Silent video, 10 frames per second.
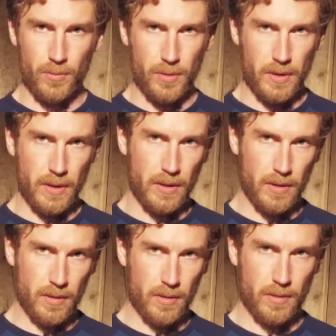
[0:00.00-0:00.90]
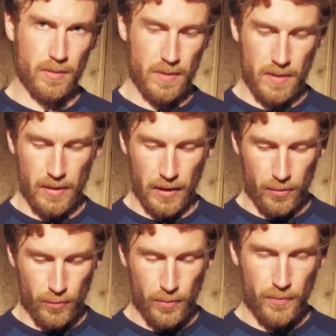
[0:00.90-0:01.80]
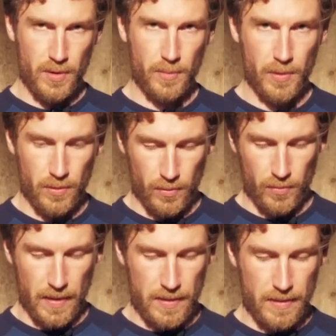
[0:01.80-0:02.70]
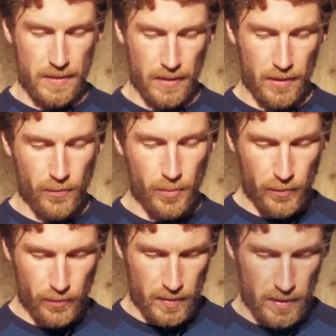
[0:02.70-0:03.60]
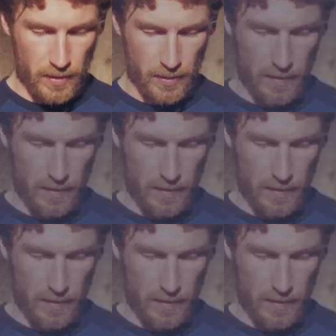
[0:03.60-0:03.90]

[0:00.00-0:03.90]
und die äh, 1051 bzw. 1045er